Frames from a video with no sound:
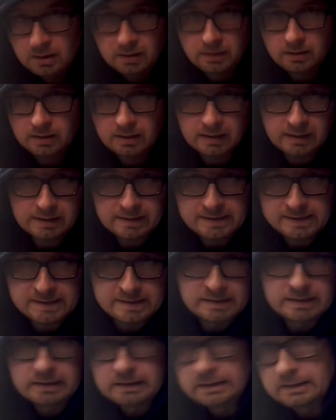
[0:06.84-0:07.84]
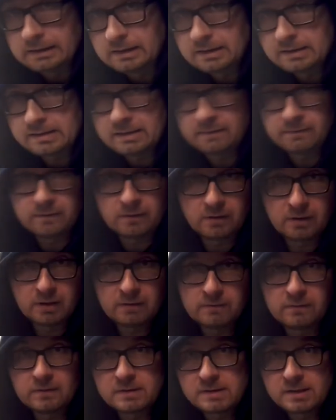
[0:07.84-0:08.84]
Nein, das ist nicht die nächste Folge
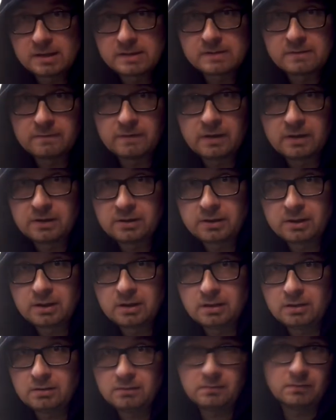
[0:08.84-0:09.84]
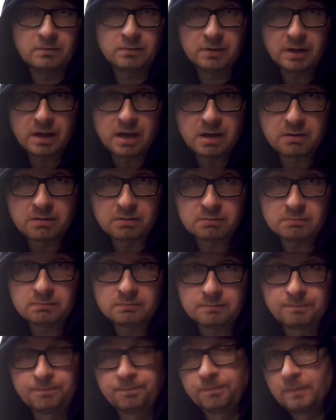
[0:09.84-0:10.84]
von Sons of Anarchy oder Arrow.
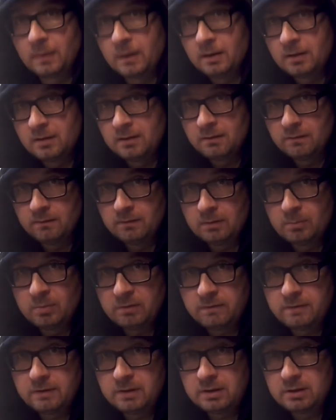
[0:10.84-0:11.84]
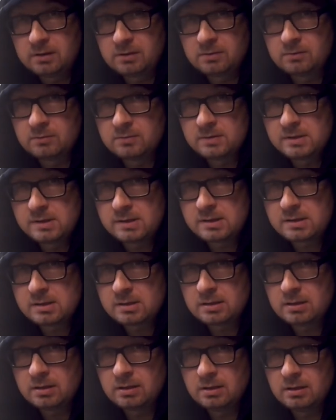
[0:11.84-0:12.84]
Wir befinden uns
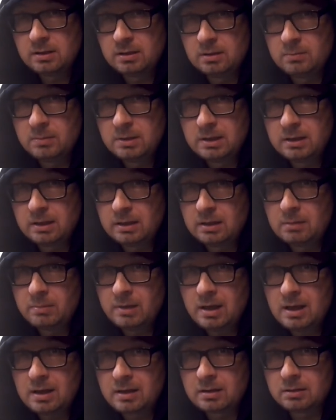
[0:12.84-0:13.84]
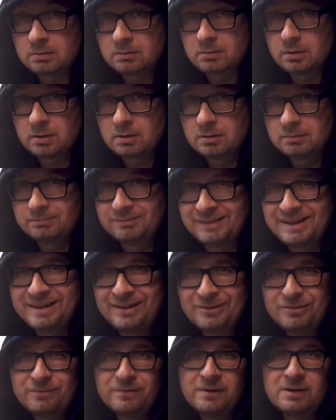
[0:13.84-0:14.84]
inmitten einer Belagerung.
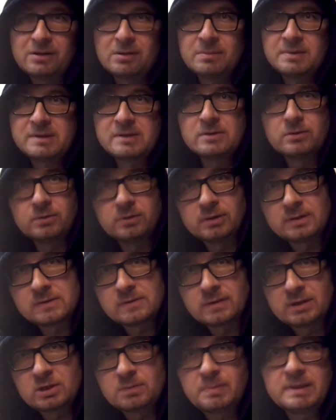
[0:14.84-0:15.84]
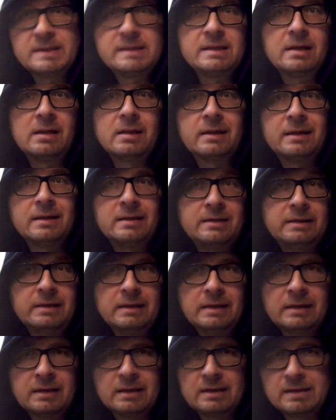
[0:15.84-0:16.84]
Hallo und willkommen zurück zu einer Spezialreihe der
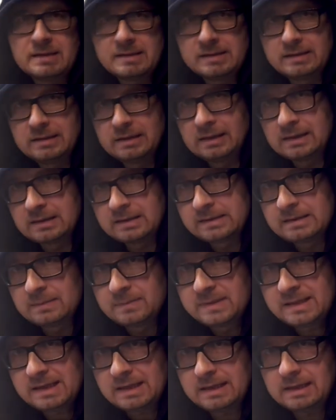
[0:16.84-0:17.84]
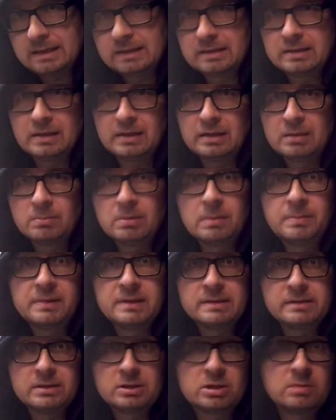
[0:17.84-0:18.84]
Denkreisen, die ganz im Zeichen der
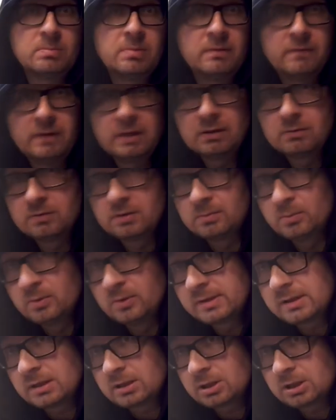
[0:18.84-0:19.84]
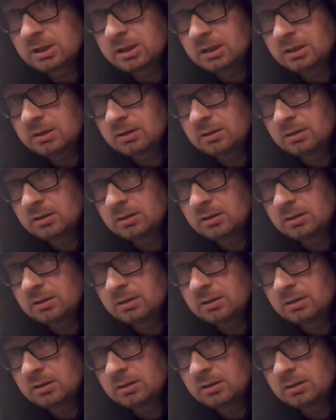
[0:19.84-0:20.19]
anabaptistischen Bewegung in Münster steht.